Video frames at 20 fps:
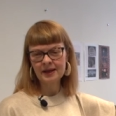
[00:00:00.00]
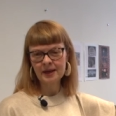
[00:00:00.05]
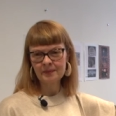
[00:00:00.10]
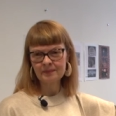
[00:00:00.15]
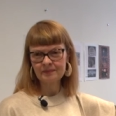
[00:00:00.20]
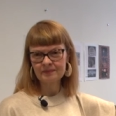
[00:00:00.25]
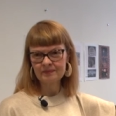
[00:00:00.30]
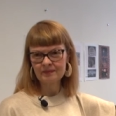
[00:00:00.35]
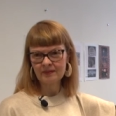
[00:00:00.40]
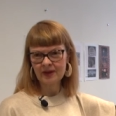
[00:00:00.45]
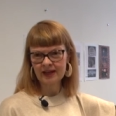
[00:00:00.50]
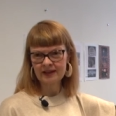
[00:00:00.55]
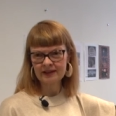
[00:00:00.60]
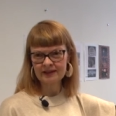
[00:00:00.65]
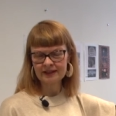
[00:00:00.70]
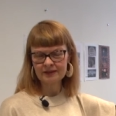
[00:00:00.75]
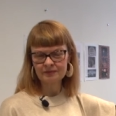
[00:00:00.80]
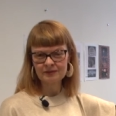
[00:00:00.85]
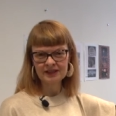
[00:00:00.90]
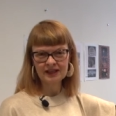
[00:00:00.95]
ähm,
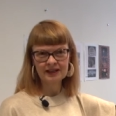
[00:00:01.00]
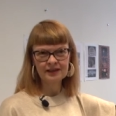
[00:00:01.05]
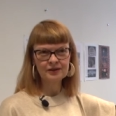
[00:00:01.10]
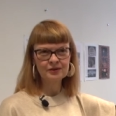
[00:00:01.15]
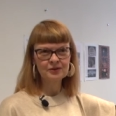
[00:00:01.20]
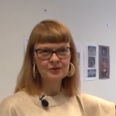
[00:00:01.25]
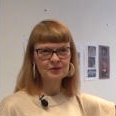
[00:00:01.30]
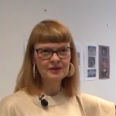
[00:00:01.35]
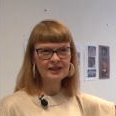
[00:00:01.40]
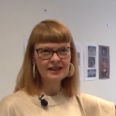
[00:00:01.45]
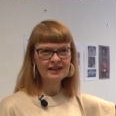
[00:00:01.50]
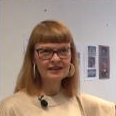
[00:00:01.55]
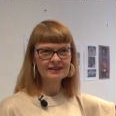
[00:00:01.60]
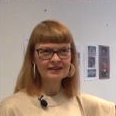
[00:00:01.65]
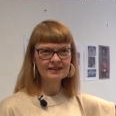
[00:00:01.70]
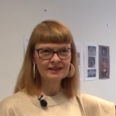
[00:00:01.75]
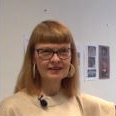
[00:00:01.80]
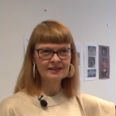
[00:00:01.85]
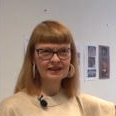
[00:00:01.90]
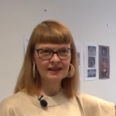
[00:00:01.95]
mache ich mit einer
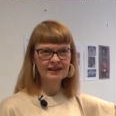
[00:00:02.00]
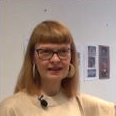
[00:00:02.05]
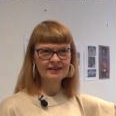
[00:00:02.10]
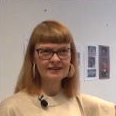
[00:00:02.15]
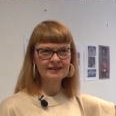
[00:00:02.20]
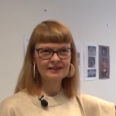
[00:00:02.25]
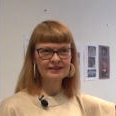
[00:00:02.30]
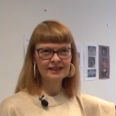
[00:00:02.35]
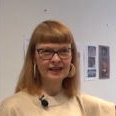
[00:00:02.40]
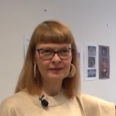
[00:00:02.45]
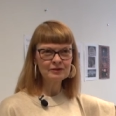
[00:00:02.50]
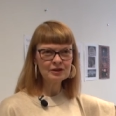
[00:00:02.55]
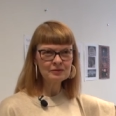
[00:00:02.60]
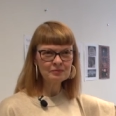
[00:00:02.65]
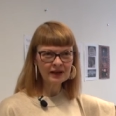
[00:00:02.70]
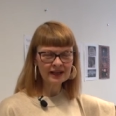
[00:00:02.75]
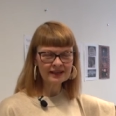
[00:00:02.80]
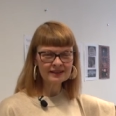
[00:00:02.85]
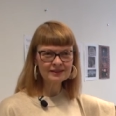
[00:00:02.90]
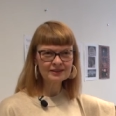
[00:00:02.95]
Kollegin einen
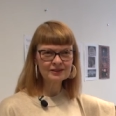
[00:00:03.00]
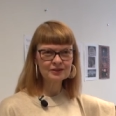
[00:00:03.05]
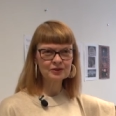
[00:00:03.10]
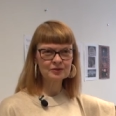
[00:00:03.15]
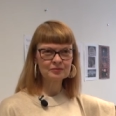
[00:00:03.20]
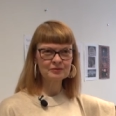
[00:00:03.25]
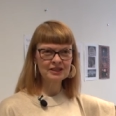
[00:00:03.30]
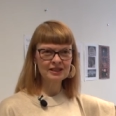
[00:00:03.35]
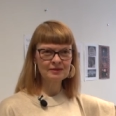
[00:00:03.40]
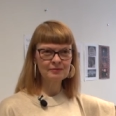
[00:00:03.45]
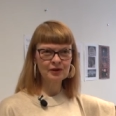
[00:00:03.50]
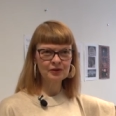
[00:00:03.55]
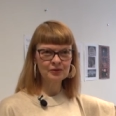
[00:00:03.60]
Sammelband zum Thema